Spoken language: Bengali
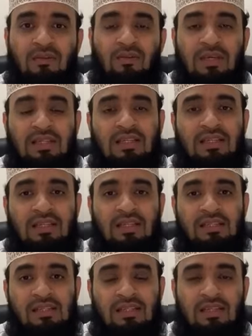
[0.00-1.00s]
তো ঈদের
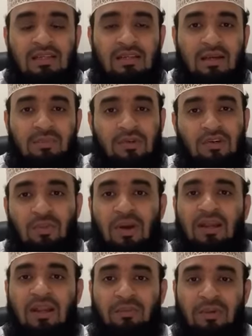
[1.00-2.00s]
দিনে যেদিন আমরা
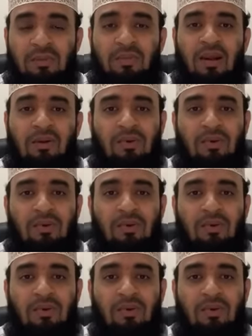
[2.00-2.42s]
সবাই আল্লাহর মেহমান